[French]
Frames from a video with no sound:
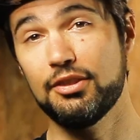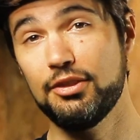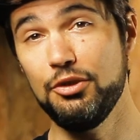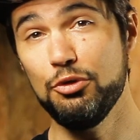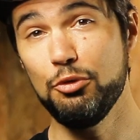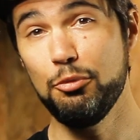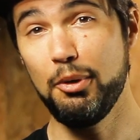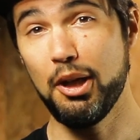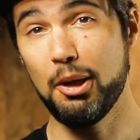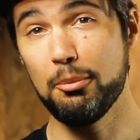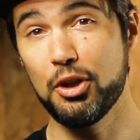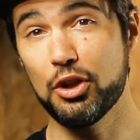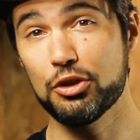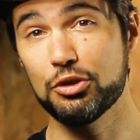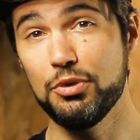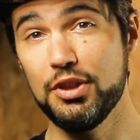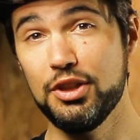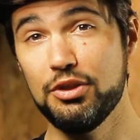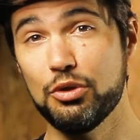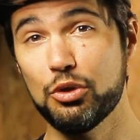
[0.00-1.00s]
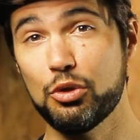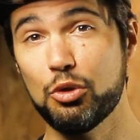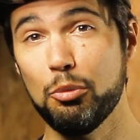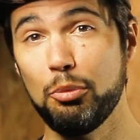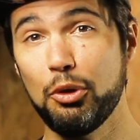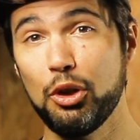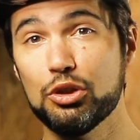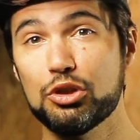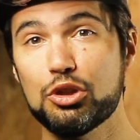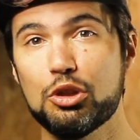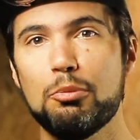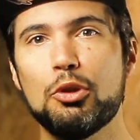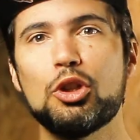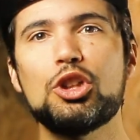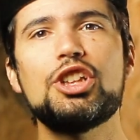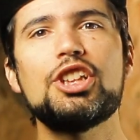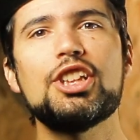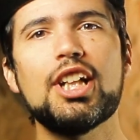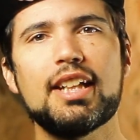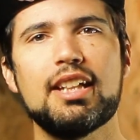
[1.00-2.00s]
ce qui nous permet ensuite de comprendre
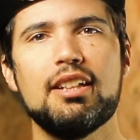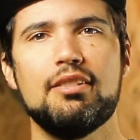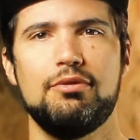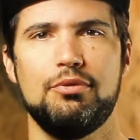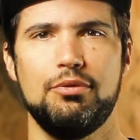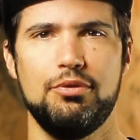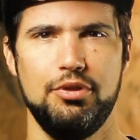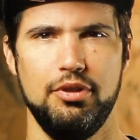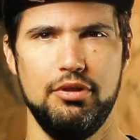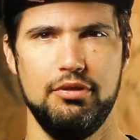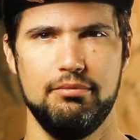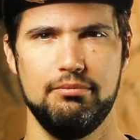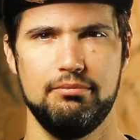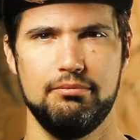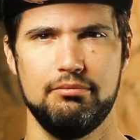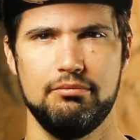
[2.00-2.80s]
comment chacun fonctionne.